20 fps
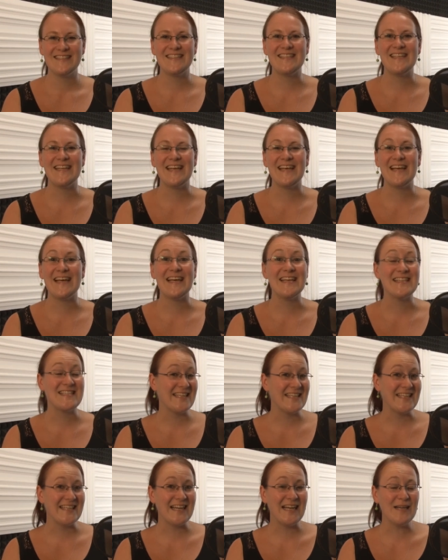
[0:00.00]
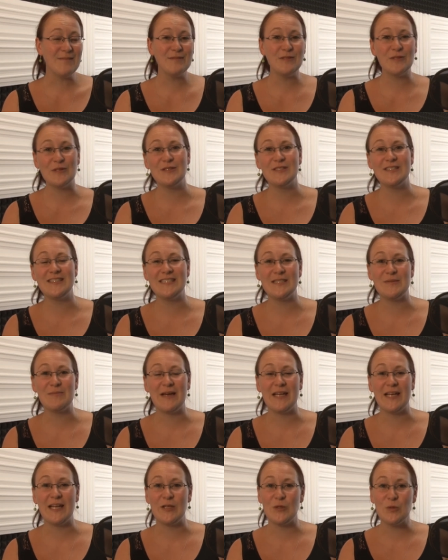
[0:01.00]
Der SAEK bedeutete in
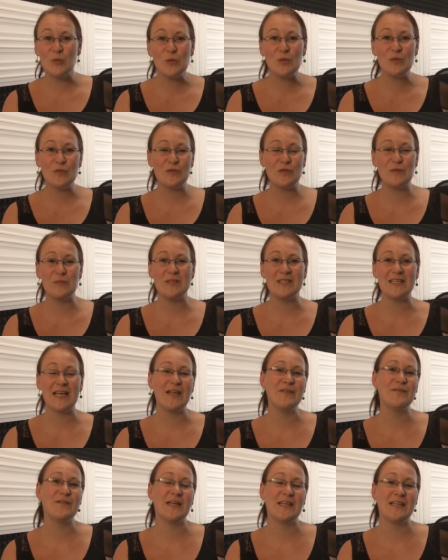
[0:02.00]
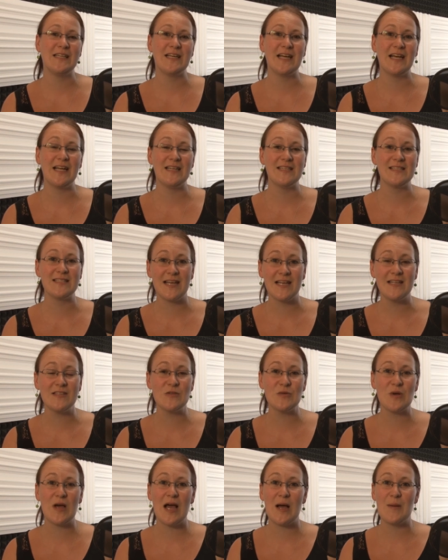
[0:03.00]
meiner Jugend für mich einfach eine geile Zeit
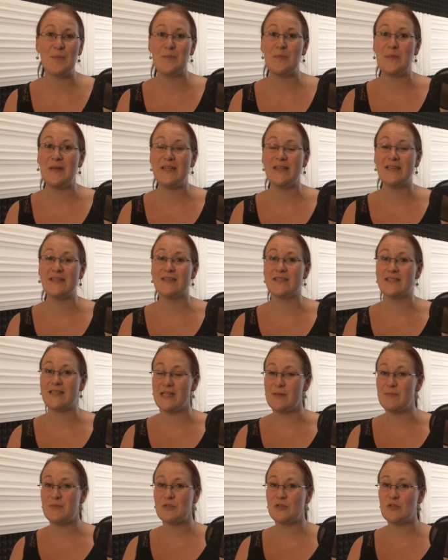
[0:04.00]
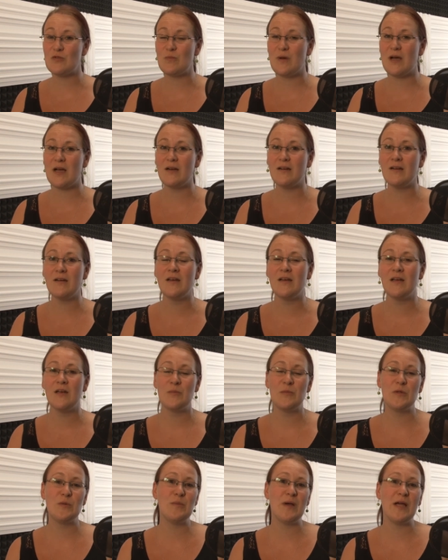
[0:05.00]
zu haben, Medien selbst zu machen
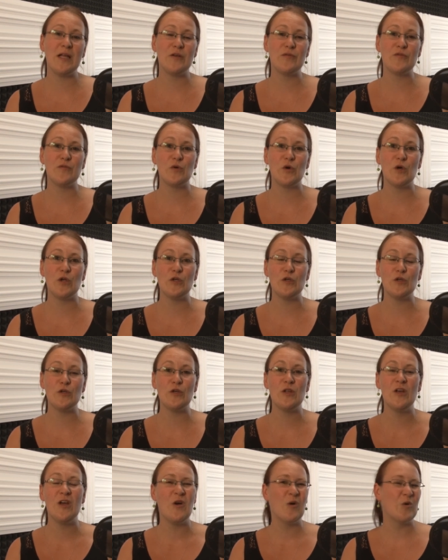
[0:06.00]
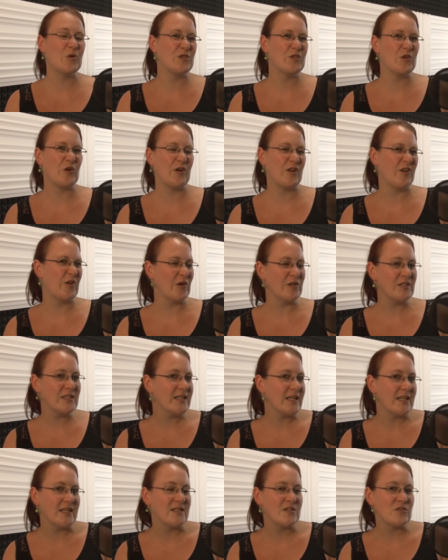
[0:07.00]
mit meinen Freunden und tolle Leute
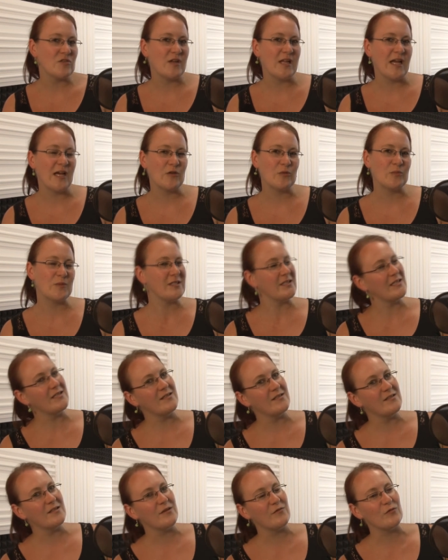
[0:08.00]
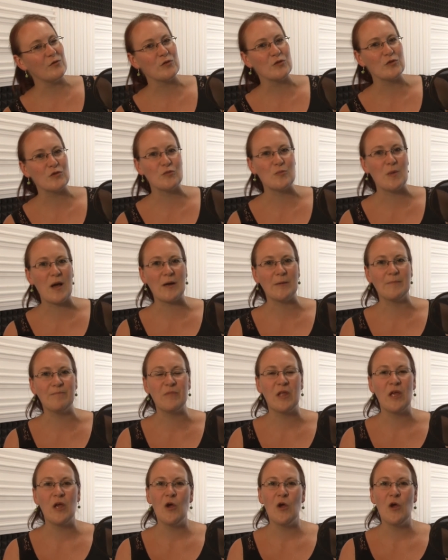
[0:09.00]
kennenzulernen und mit denen Interviews zu machen.